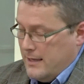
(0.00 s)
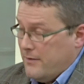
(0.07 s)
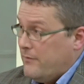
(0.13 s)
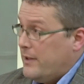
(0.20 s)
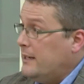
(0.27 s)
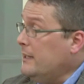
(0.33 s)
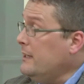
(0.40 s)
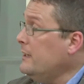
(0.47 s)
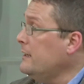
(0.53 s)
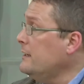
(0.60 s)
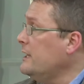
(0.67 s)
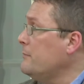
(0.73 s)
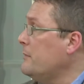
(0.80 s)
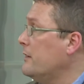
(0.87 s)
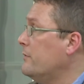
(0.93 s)
Wenn
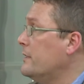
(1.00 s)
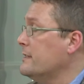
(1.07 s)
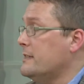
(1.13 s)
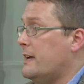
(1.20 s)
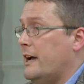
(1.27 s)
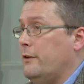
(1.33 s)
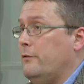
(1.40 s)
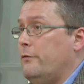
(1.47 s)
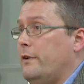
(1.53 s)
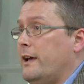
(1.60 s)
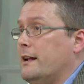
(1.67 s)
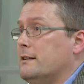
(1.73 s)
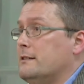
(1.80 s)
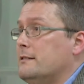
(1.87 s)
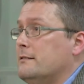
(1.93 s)
irgendjemand was
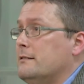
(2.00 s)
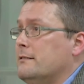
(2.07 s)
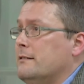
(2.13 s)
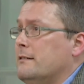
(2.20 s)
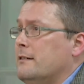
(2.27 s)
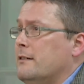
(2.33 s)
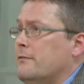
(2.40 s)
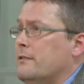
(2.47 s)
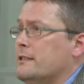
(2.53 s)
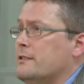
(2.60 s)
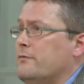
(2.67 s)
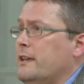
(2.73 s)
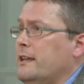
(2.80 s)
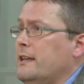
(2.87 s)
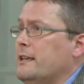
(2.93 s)
einfällt,
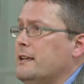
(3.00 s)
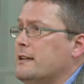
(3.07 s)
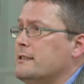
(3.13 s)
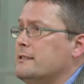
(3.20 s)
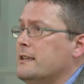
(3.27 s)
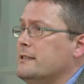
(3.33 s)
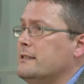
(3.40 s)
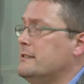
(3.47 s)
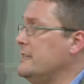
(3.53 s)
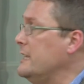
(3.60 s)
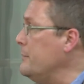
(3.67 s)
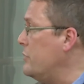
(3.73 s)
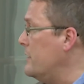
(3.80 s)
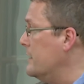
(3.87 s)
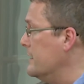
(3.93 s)
was weniger
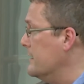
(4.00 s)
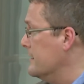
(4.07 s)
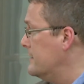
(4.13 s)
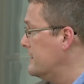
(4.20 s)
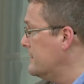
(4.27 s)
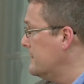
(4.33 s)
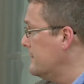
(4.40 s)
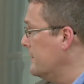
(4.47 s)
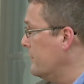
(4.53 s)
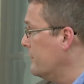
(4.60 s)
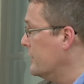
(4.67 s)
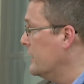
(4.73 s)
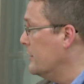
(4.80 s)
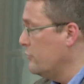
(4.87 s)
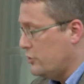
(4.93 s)
sensibel ist
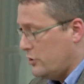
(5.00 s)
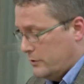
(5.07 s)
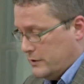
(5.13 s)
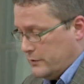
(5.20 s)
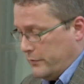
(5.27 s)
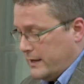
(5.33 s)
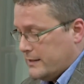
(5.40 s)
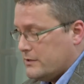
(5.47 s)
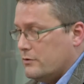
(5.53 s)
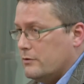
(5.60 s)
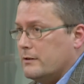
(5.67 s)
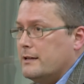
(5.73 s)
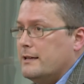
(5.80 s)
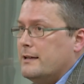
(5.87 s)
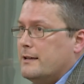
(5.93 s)
von der
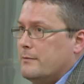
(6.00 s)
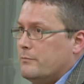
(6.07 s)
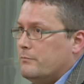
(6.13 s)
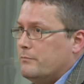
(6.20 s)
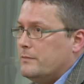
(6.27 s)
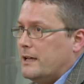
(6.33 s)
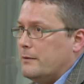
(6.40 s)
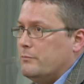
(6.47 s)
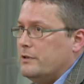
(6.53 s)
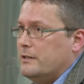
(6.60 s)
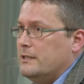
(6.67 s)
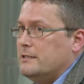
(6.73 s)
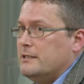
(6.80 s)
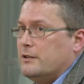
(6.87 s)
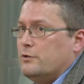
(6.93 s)
Beschlussfassung, dann bin
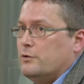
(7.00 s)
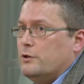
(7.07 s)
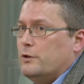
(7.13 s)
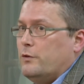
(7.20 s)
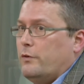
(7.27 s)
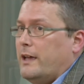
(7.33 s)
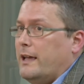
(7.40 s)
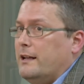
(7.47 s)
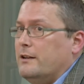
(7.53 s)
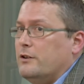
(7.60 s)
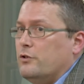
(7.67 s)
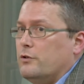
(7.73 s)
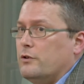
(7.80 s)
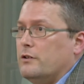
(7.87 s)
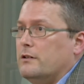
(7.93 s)
ich natürlich für
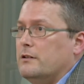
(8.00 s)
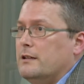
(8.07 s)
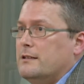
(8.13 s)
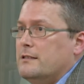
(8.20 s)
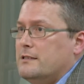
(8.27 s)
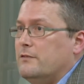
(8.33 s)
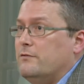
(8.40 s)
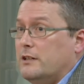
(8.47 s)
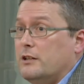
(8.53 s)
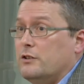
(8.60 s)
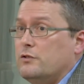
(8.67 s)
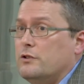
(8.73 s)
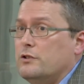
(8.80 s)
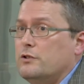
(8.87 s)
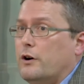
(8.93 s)
Änderungen, sind wir
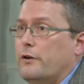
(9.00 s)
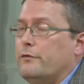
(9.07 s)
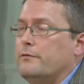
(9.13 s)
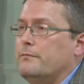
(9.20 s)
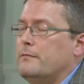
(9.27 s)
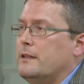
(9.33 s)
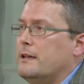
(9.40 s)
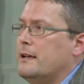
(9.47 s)
natürlich offen,